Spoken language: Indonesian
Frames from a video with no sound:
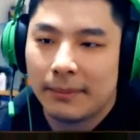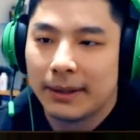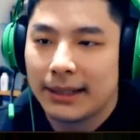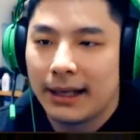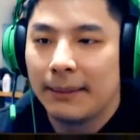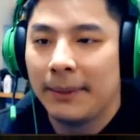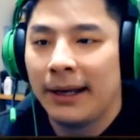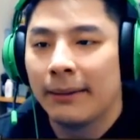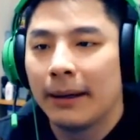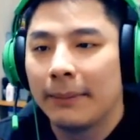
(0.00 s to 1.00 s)
Masalah
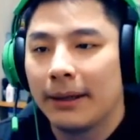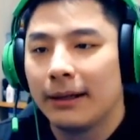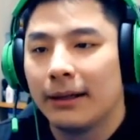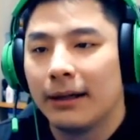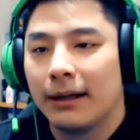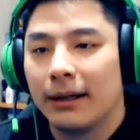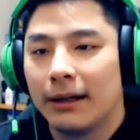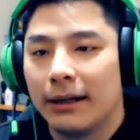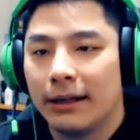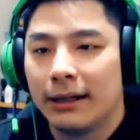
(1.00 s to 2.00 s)
milik apa?
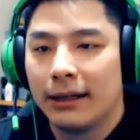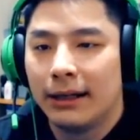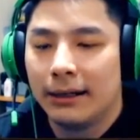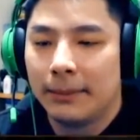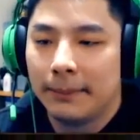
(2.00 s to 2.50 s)
Uh,